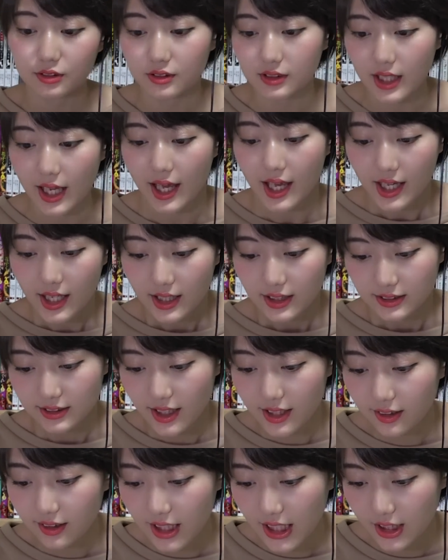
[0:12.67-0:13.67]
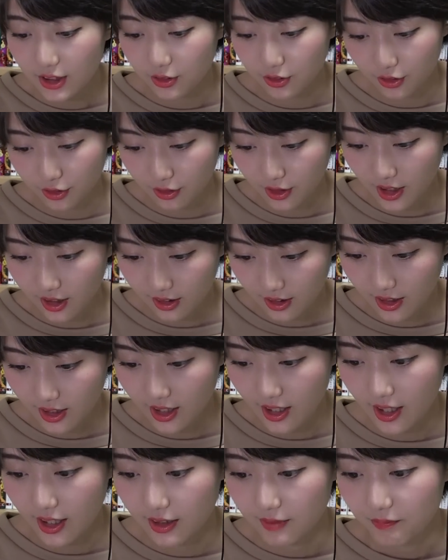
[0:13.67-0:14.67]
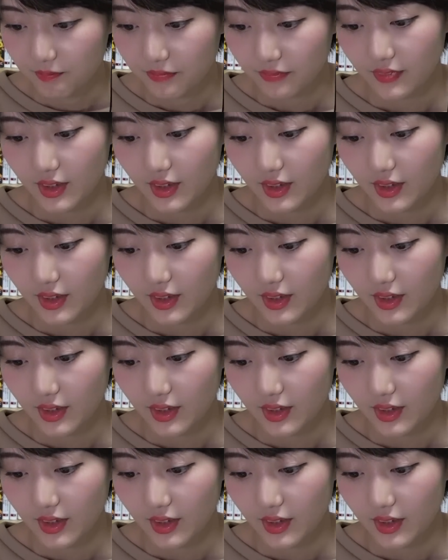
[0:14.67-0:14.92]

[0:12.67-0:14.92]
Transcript: ことで前回の動画から